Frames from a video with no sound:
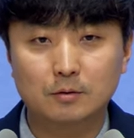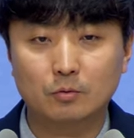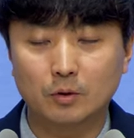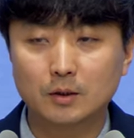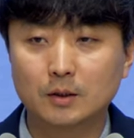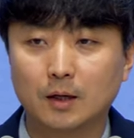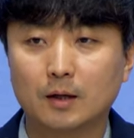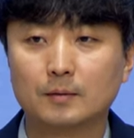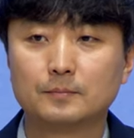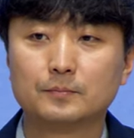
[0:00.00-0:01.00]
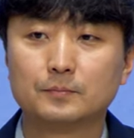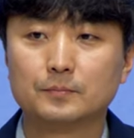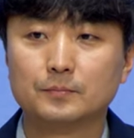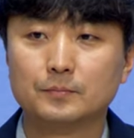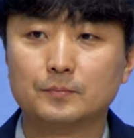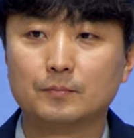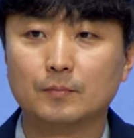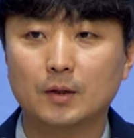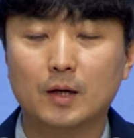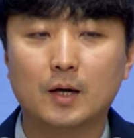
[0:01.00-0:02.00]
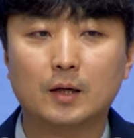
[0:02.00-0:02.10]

구원이다. 네가